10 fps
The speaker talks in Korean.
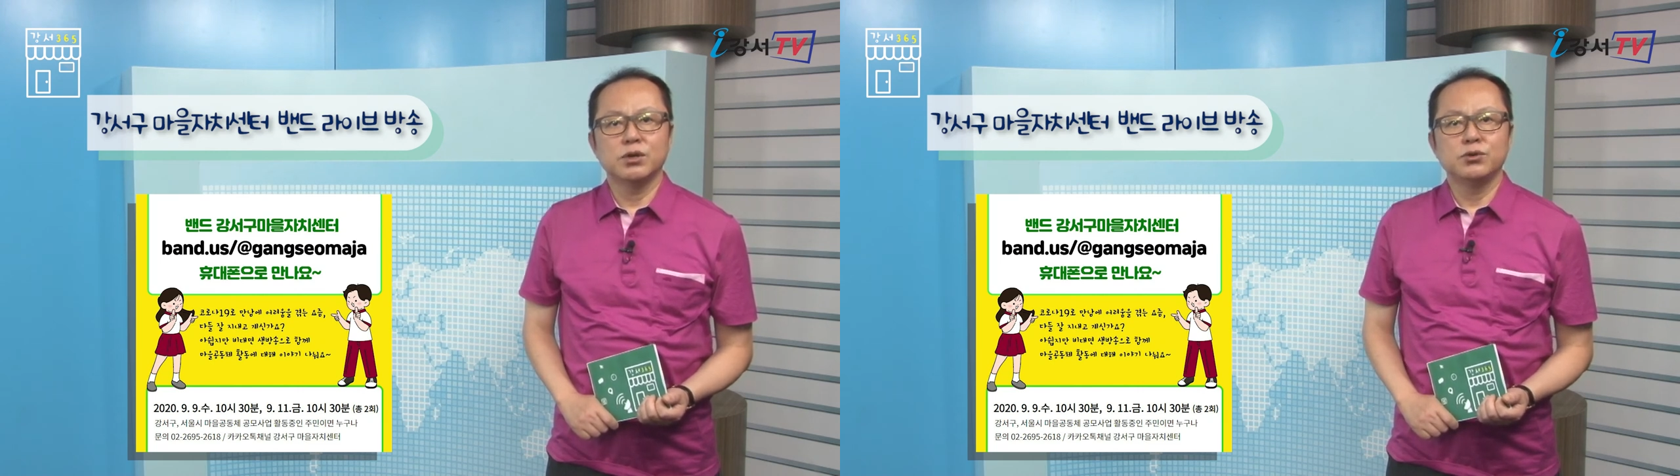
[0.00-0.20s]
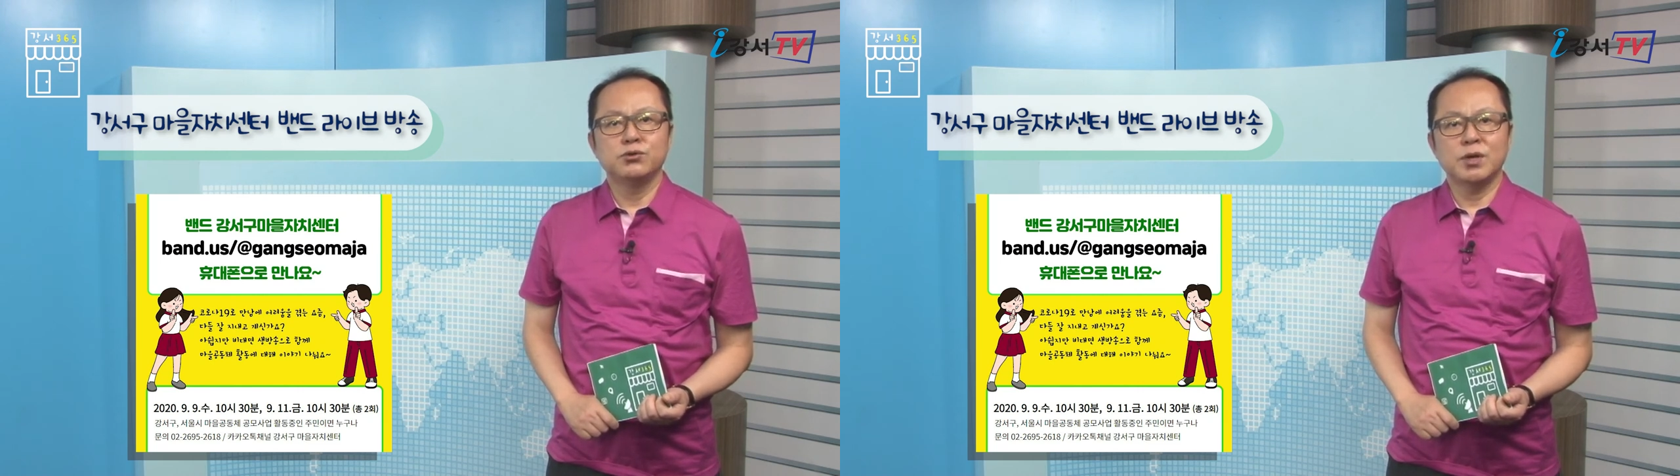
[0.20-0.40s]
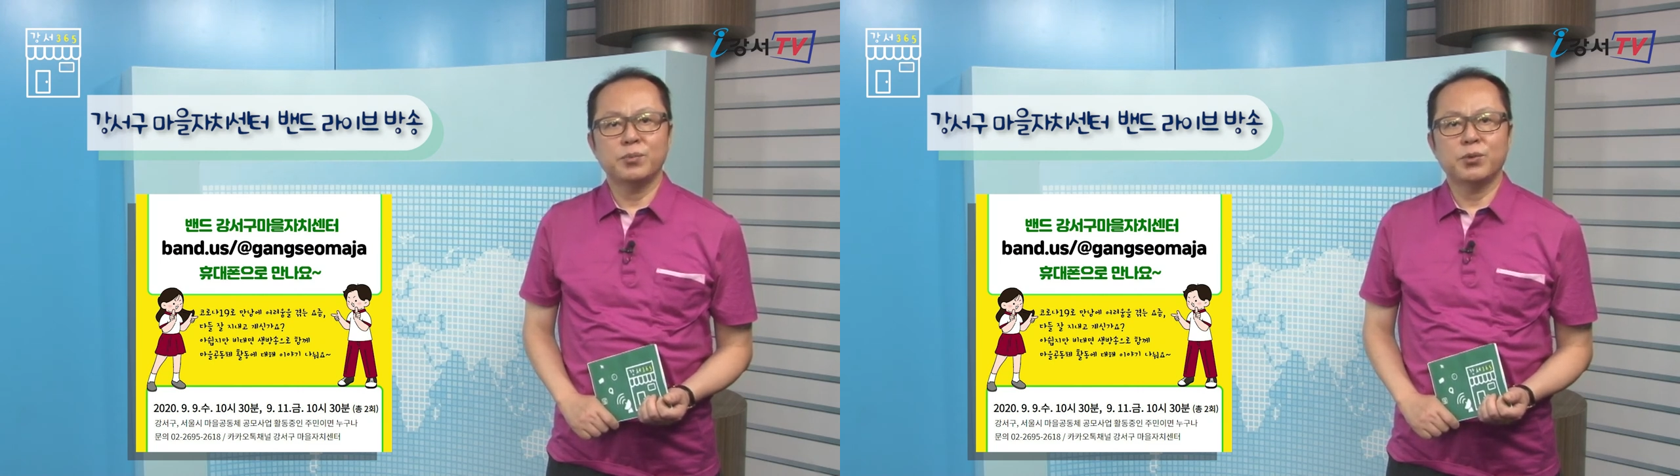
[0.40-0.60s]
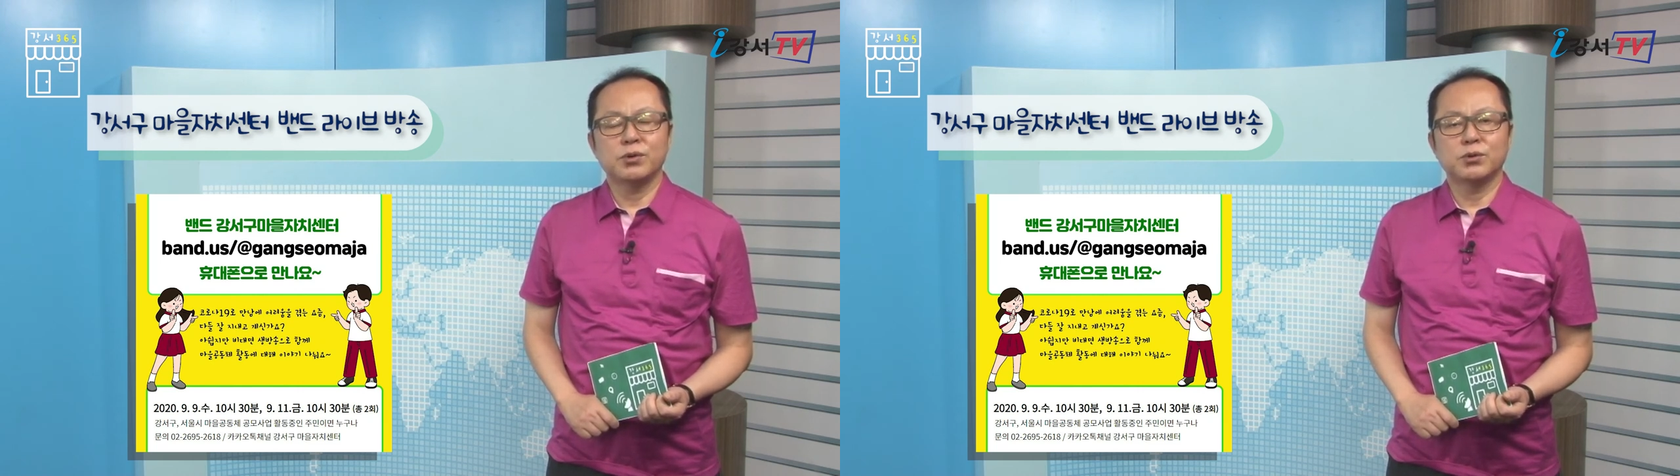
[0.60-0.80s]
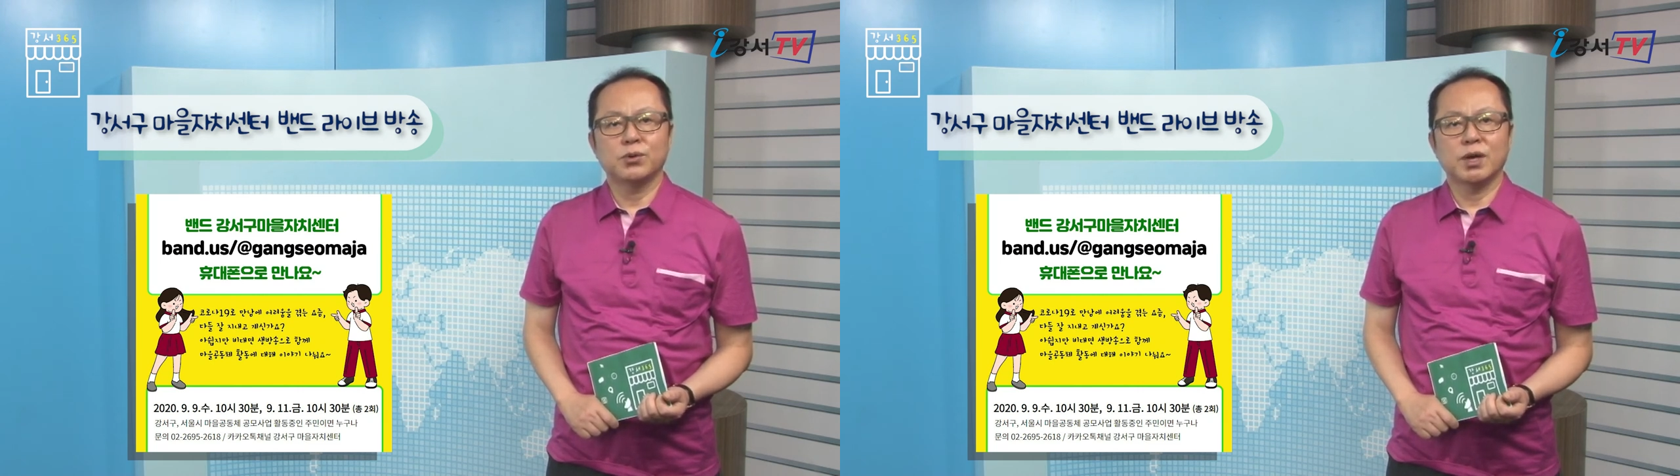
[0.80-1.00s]

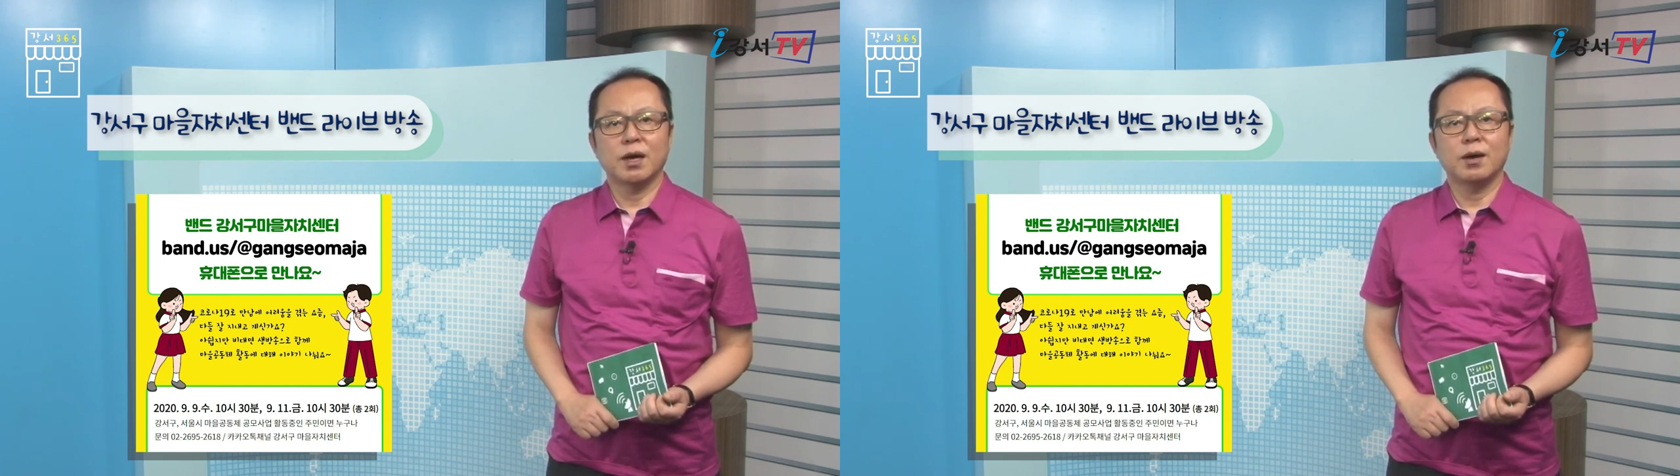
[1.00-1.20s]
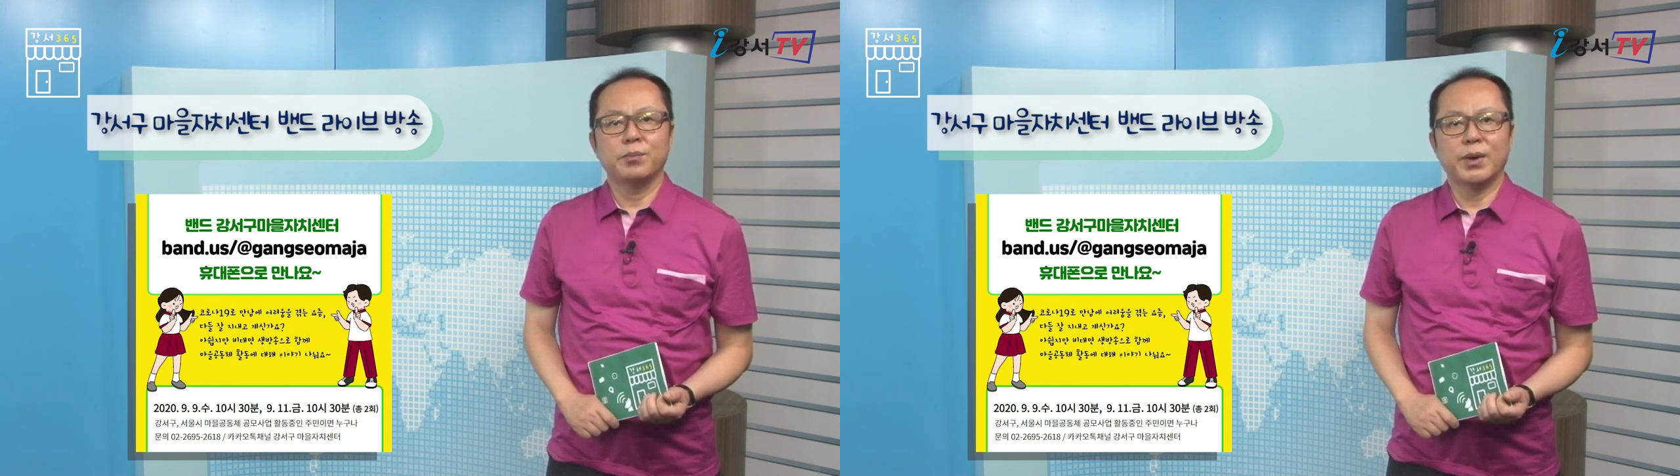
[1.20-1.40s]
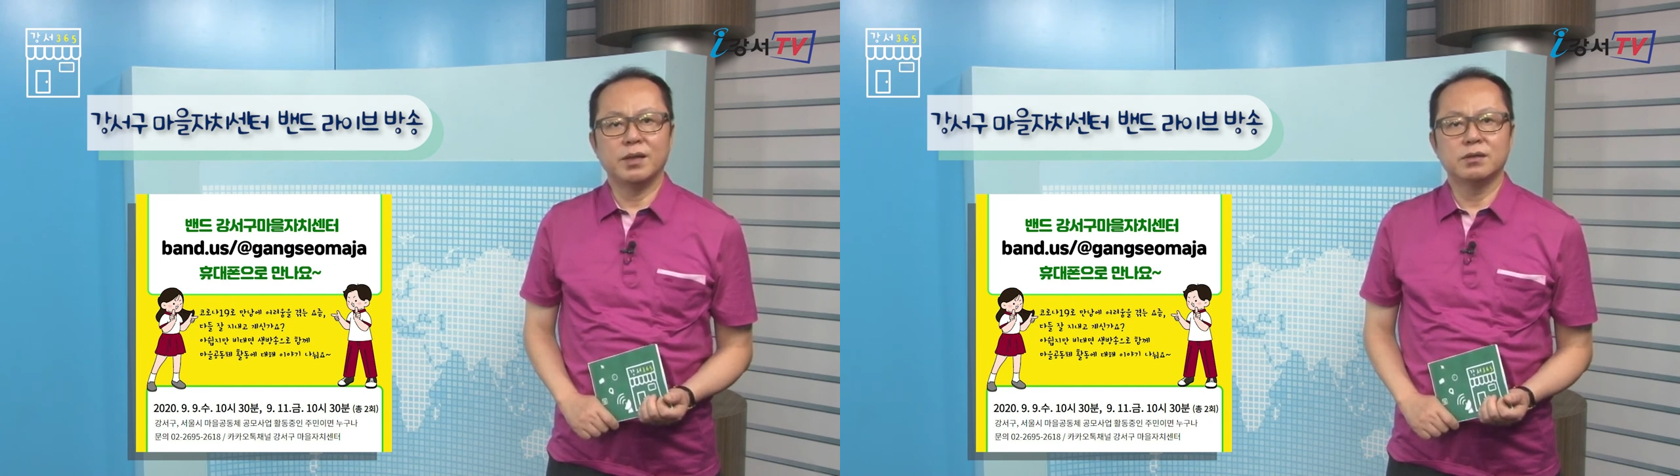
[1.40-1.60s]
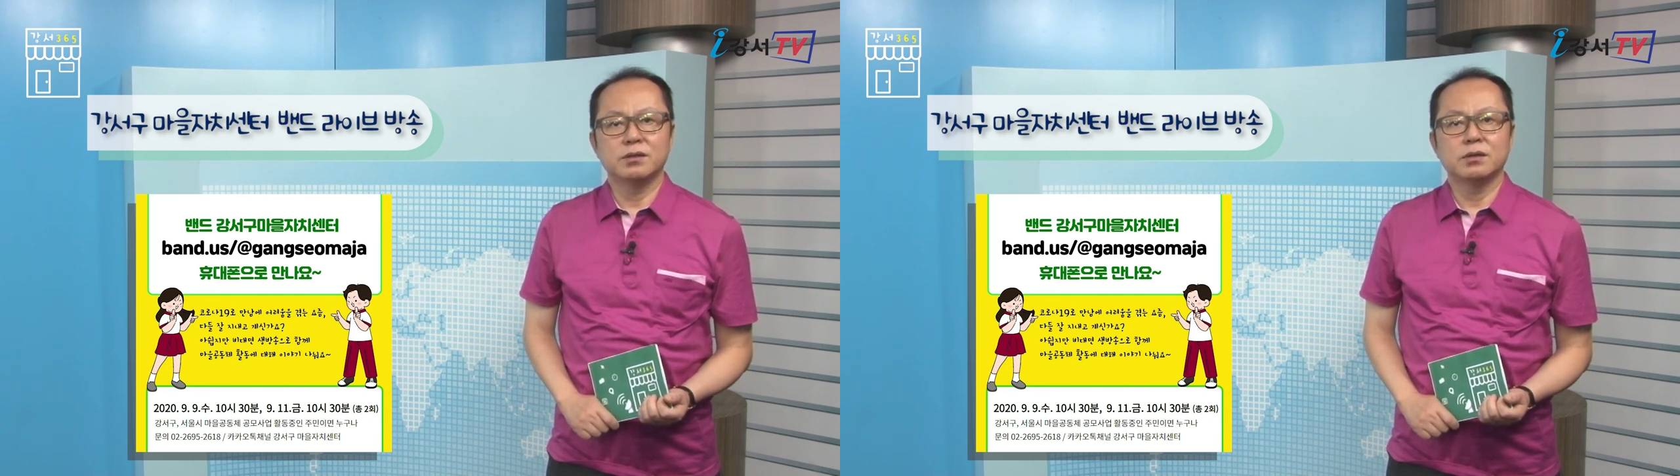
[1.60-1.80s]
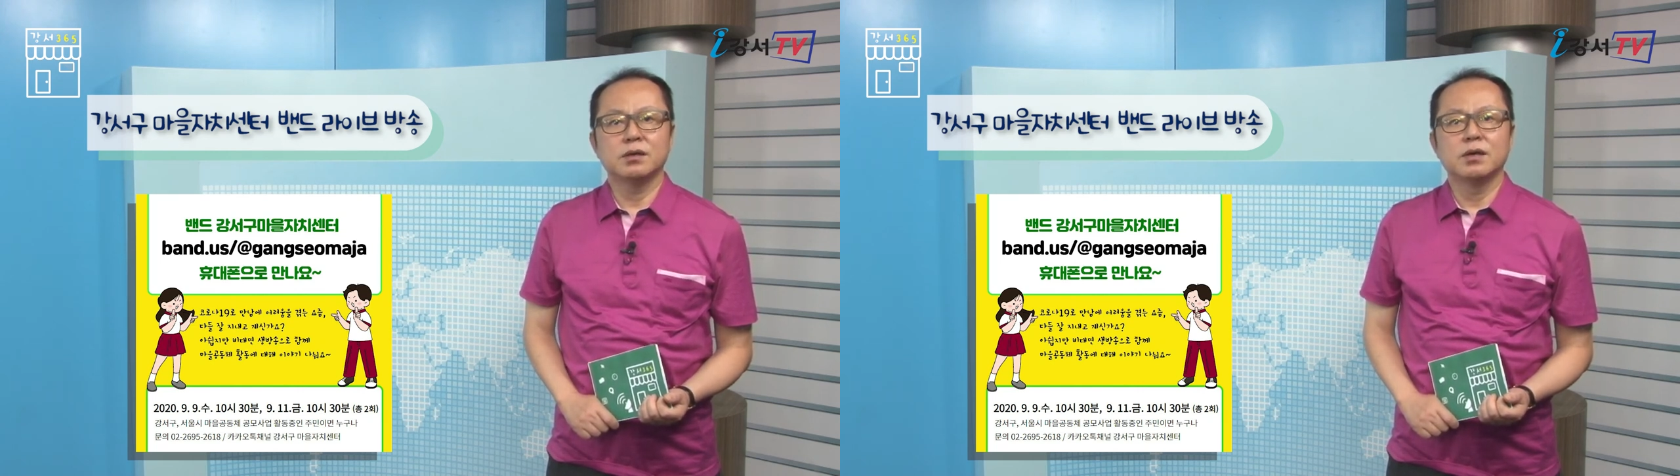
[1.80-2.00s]
휴대폰을 통해
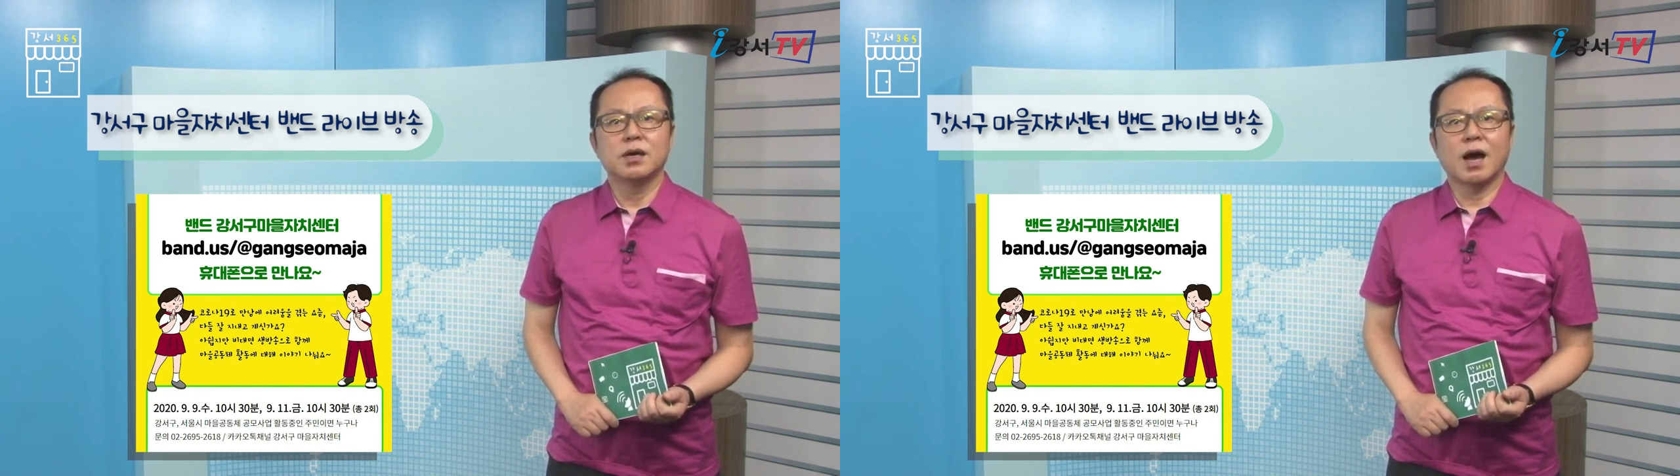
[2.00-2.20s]
밴드